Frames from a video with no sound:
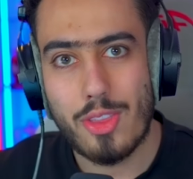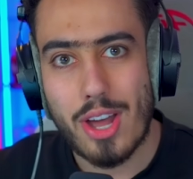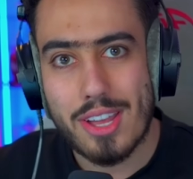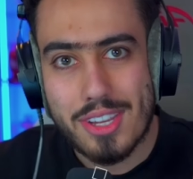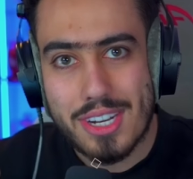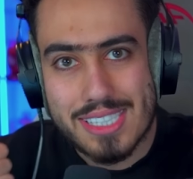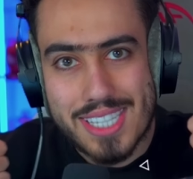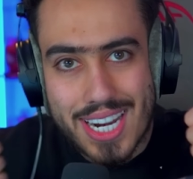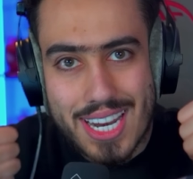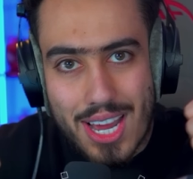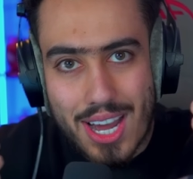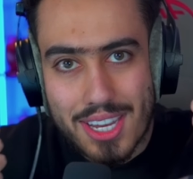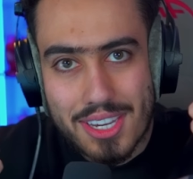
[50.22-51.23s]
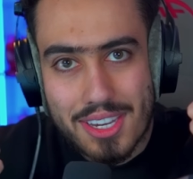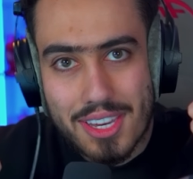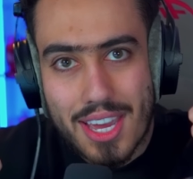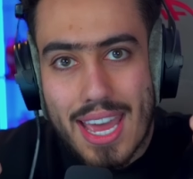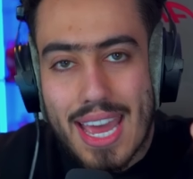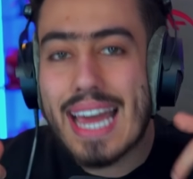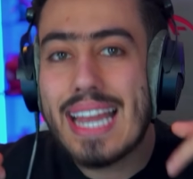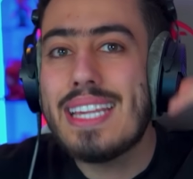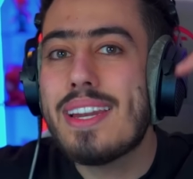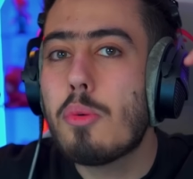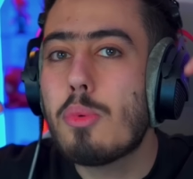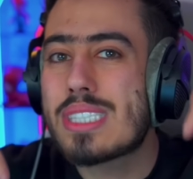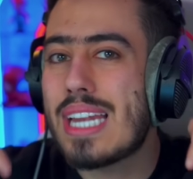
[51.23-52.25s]
اضغط هنا زر اللايك
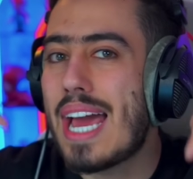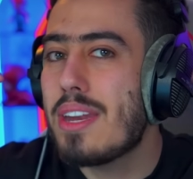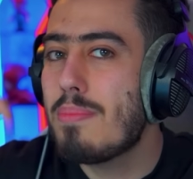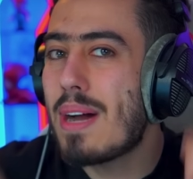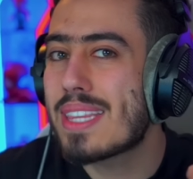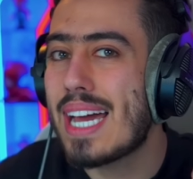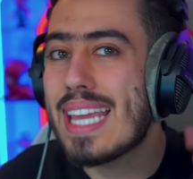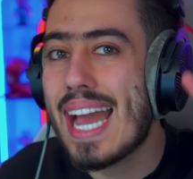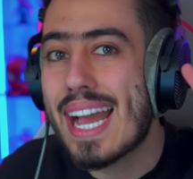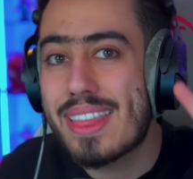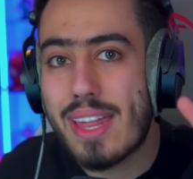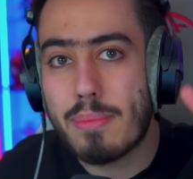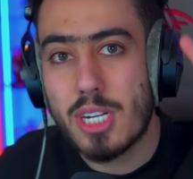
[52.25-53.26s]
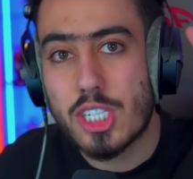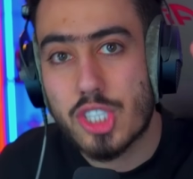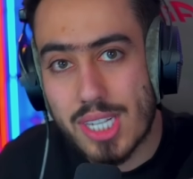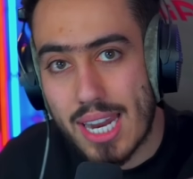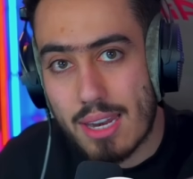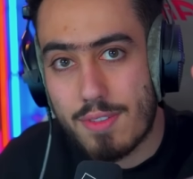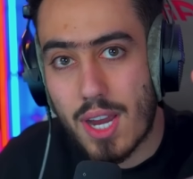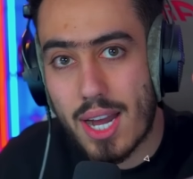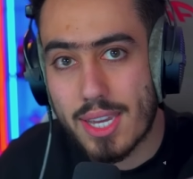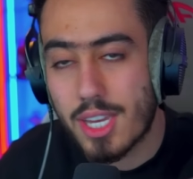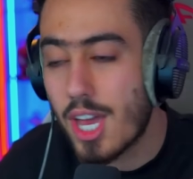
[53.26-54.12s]
خلينا نوصل هذا المقطع لاكثر من 20000 لايك